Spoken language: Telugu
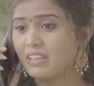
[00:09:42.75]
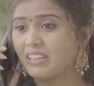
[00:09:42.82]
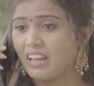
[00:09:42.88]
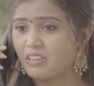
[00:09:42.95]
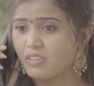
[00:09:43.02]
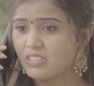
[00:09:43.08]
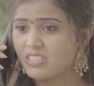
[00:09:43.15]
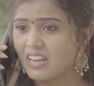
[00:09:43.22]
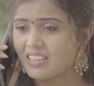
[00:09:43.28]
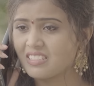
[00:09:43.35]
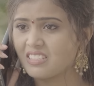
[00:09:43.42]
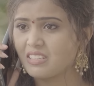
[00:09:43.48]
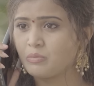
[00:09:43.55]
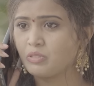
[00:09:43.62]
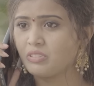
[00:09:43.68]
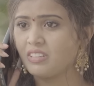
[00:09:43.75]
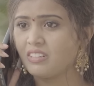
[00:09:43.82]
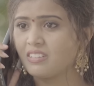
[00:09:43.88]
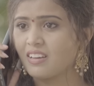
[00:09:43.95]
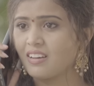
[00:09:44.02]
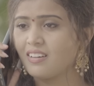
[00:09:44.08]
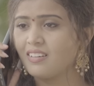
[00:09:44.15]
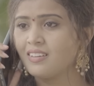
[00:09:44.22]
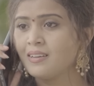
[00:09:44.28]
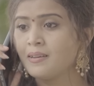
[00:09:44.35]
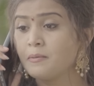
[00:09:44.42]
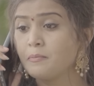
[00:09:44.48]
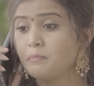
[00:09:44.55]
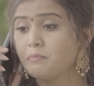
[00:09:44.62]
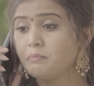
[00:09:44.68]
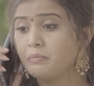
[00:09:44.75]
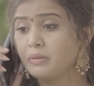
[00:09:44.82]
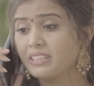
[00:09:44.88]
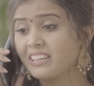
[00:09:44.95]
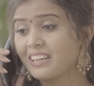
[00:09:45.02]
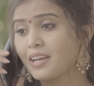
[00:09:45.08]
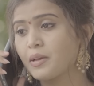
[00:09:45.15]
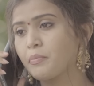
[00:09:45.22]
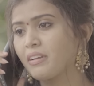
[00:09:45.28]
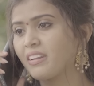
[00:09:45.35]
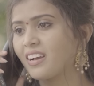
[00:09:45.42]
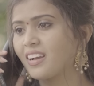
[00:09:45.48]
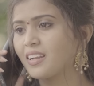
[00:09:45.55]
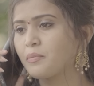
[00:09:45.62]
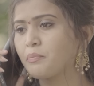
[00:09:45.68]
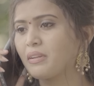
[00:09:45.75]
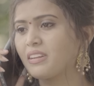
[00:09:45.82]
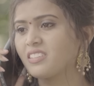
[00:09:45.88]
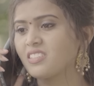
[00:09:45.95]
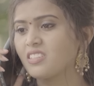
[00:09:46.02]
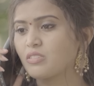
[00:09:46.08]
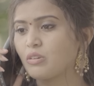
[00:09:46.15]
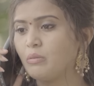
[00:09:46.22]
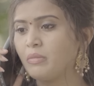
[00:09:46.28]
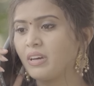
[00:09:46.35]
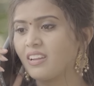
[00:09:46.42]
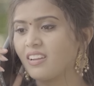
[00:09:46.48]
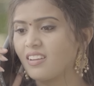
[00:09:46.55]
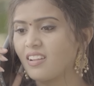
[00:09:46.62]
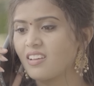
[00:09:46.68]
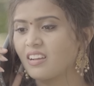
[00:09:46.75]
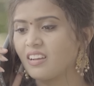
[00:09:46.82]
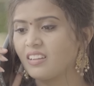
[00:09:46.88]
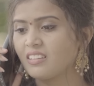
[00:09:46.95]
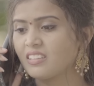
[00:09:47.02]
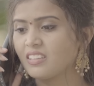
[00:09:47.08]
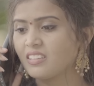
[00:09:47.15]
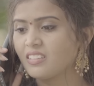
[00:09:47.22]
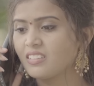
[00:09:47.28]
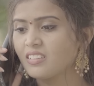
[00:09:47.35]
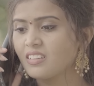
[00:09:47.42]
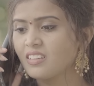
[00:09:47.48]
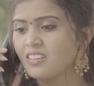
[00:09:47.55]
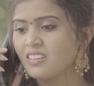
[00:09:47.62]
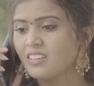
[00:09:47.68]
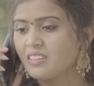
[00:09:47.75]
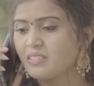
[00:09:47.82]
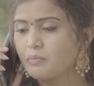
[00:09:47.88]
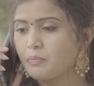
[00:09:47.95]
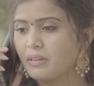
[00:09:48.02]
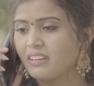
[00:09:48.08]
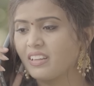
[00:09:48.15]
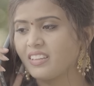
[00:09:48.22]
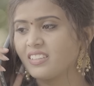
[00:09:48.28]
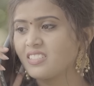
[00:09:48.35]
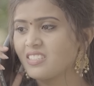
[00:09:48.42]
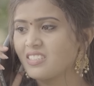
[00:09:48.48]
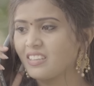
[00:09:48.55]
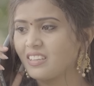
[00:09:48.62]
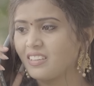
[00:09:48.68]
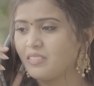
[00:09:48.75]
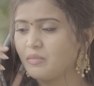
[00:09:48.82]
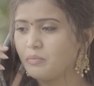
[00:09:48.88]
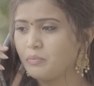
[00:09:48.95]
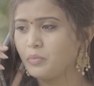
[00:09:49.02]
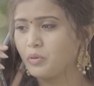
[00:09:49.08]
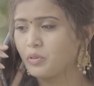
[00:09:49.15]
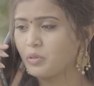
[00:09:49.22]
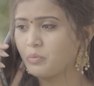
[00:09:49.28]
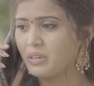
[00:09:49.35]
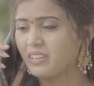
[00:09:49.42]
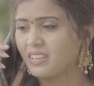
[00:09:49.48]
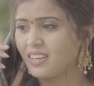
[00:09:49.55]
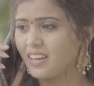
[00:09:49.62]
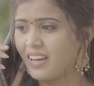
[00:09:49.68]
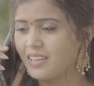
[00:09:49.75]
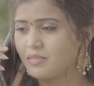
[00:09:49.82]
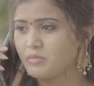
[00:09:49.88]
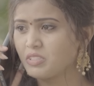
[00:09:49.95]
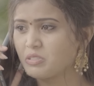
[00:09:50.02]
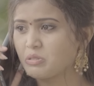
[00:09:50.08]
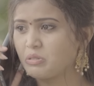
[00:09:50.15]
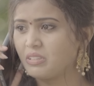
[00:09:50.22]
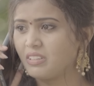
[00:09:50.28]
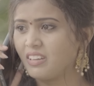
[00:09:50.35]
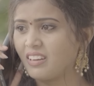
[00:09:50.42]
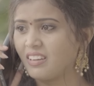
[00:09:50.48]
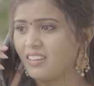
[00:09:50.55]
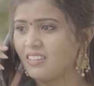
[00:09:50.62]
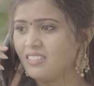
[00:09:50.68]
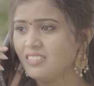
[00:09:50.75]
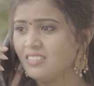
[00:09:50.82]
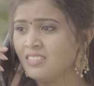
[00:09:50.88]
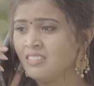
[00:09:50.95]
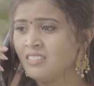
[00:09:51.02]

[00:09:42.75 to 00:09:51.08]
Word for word: మా దాంట్లో శాస్త్రం ఉందంట బీటెక్ అయిపోయినాకనే పెళ్లి చేసుకోమని అన్నారు కానీ పిల్లనిచ్చి బొట్టు పెట్టి ఖాయం చేసుకున్నారే